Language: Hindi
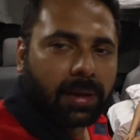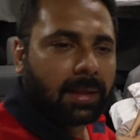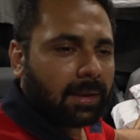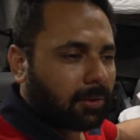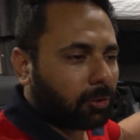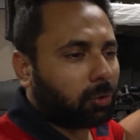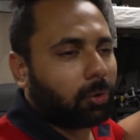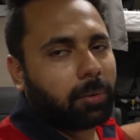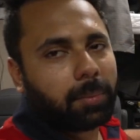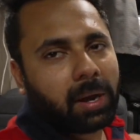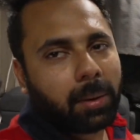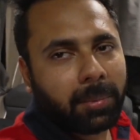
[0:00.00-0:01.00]
इनको तो
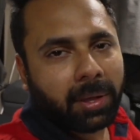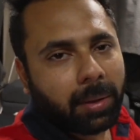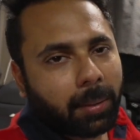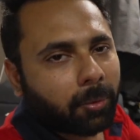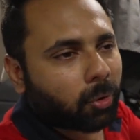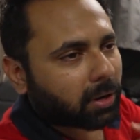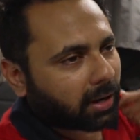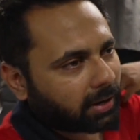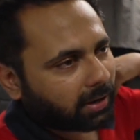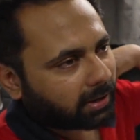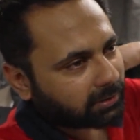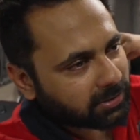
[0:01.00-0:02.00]
पर हमें हमको कल
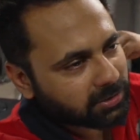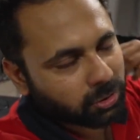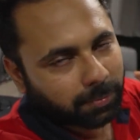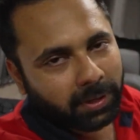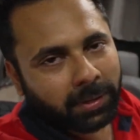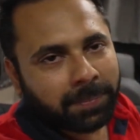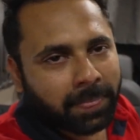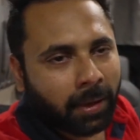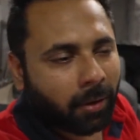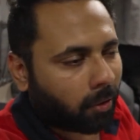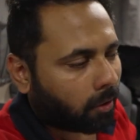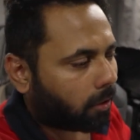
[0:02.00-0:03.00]
लगी थी
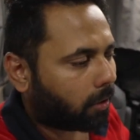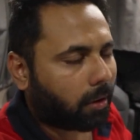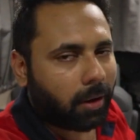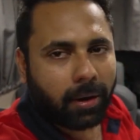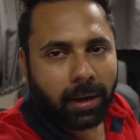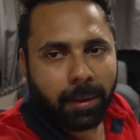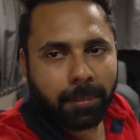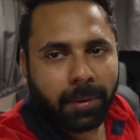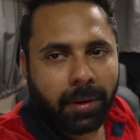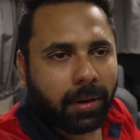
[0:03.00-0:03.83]
सुबह और अब